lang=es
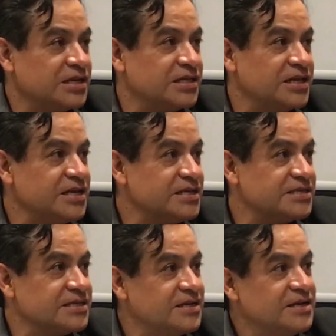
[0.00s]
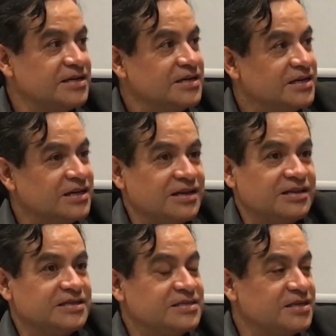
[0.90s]
pues en las leyes
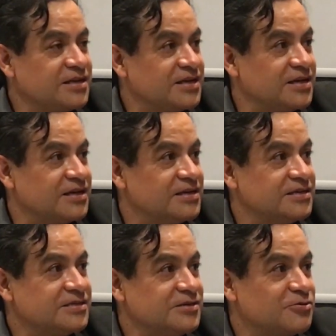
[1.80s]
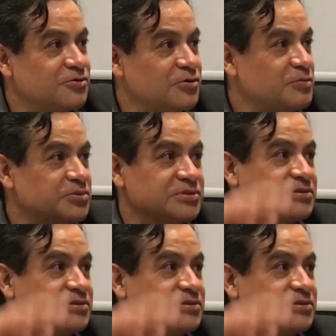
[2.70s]
el decir que es hijo o